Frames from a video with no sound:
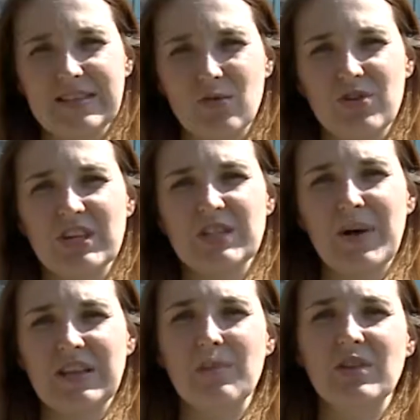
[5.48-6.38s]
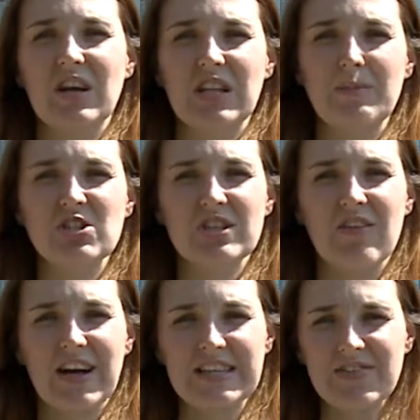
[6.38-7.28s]
Сотрудники Департамента
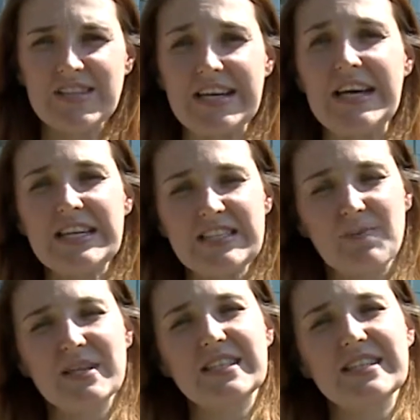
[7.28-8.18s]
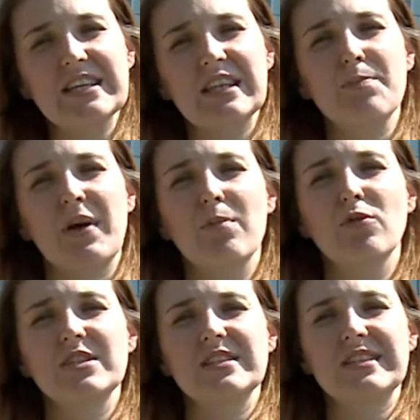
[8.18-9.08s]
экономического развития совместно с Центром по
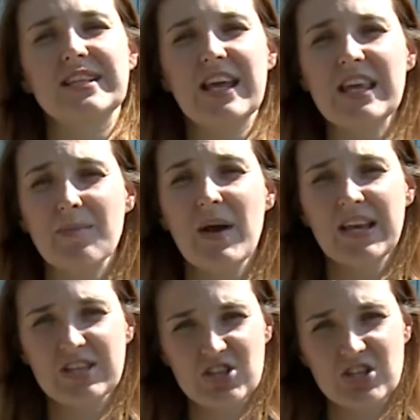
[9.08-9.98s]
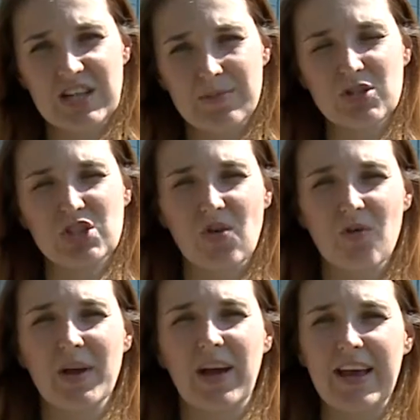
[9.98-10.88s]
работе с населением и с жителями 6
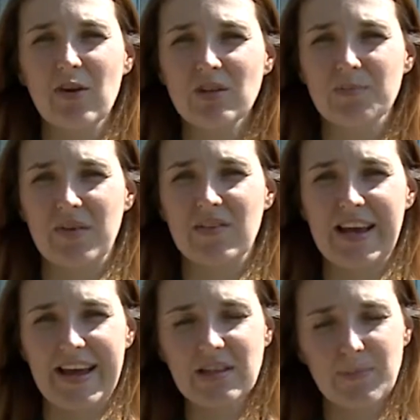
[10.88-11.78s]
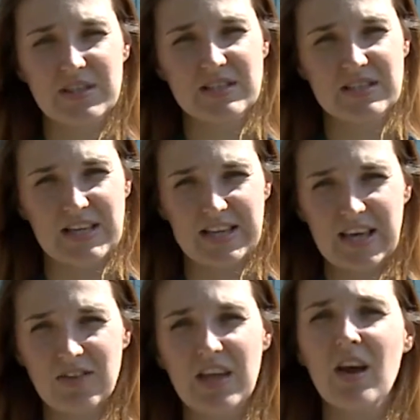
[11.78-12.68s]
микрорайона провели рейд по
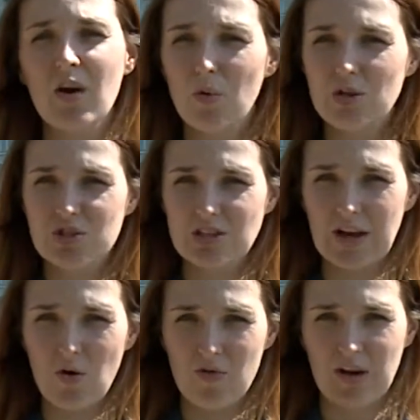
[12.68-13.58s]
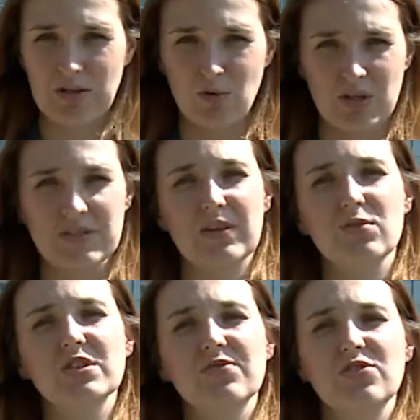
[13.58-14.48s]
несанкционированной уличной торговле, которая
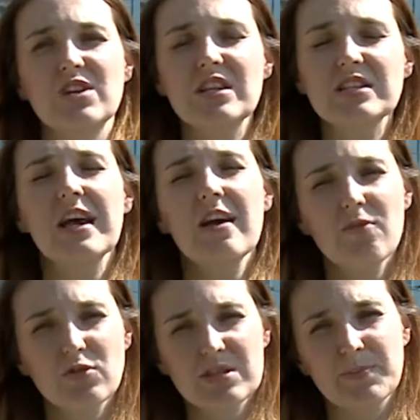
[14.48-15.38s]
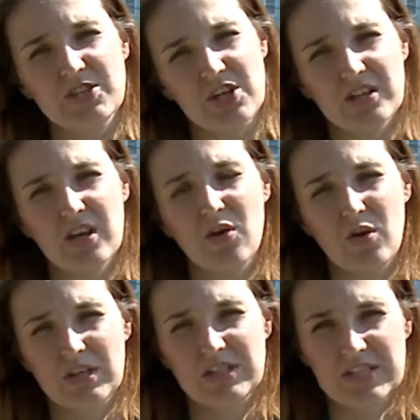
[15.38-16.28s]
развернула свою деятельность возле площадки
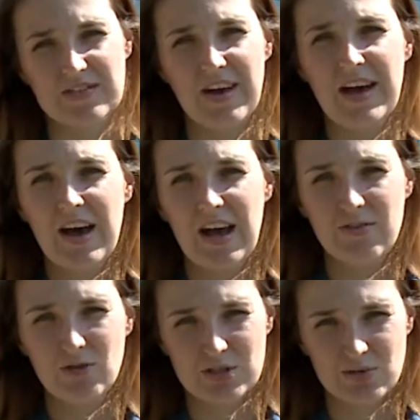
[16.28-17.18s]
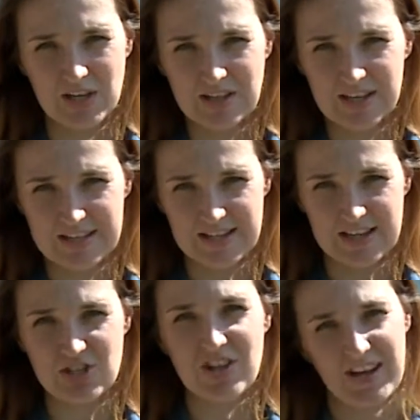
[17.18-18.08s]
города детства. О его результатах
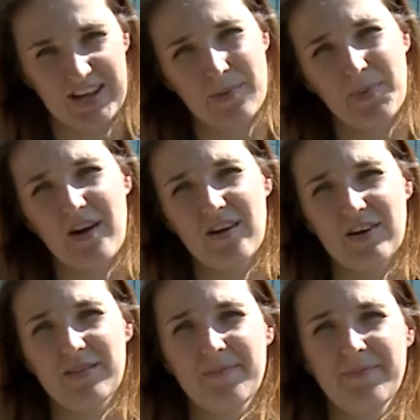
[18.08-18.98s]
расскажет Арина Прахова.